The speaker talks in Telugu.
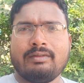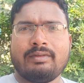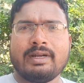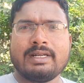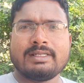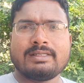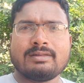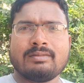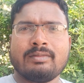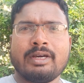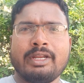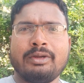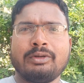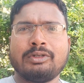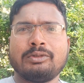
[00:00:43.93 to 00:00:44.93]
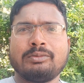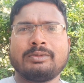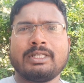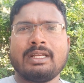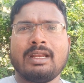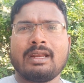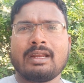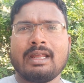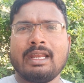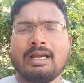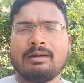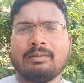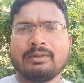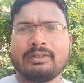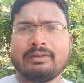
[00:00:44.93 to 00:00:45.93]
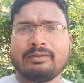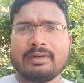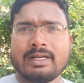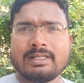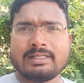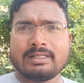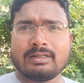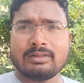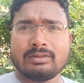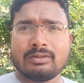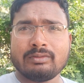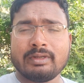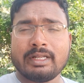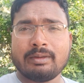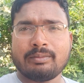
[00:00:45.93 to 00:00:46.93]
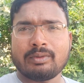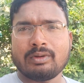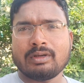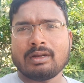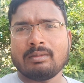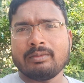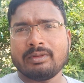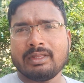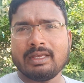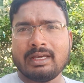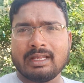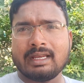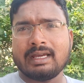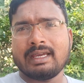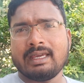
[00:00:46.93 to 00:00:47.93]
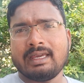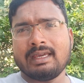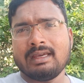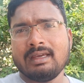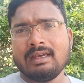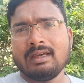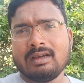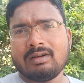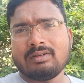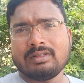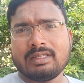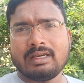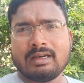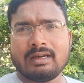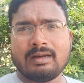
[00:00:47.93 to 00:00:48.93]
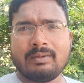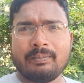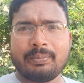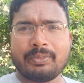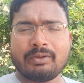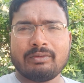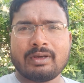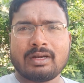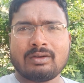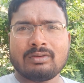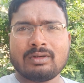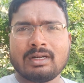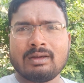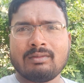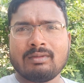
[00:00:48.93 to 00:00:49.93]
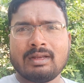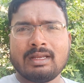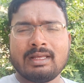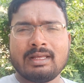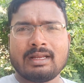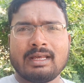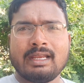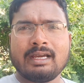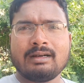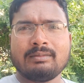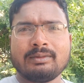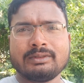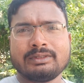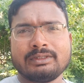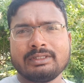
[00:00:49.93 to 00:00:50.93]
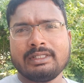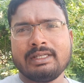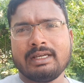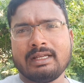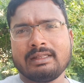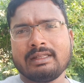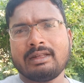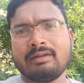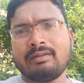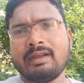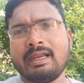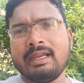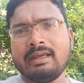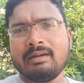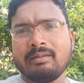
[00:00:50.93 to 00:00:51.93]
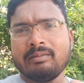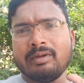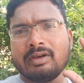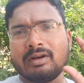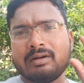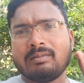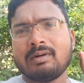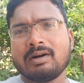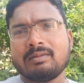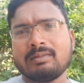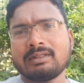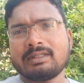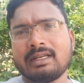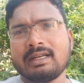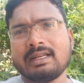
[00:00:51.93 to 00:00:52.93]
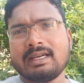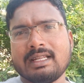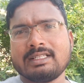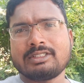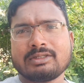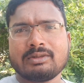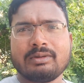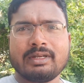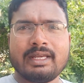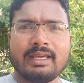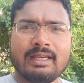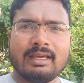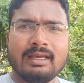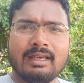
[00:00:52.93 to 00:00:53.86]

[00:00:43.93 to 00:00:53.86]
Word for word: ఫ్రెండ్స్ మన యూట్యూబ్ ఛానల్ రాలేకపోతుంది ఫ్రెండ్స్ ఈరోజు వేరే ప్రోగ్రామ్ ఉంది అలాగే కొద్దిగా వర్క్ ఉండడం వల్ల రాలేకపోతుంది అందరూ వెళ్ళి మీ యొక్క బహుమతులను గెలుచుకొని